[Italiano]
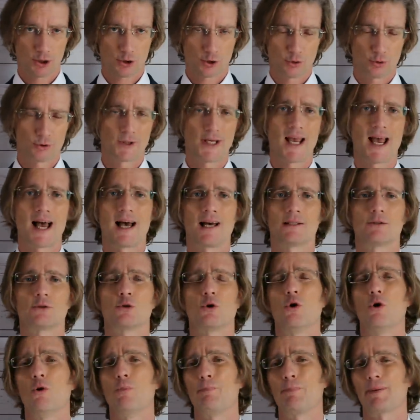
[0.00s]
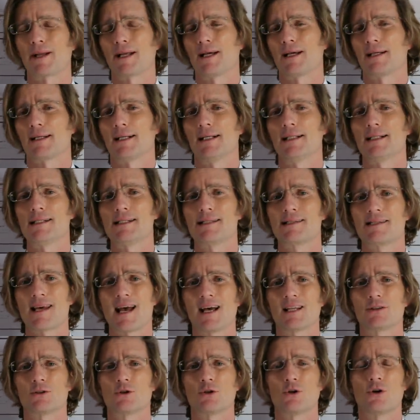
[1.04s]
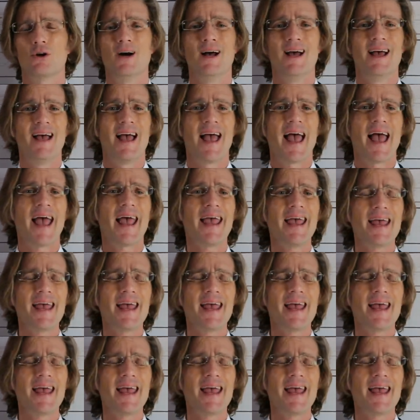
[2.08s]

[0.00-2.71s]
studiando o preanalizzando è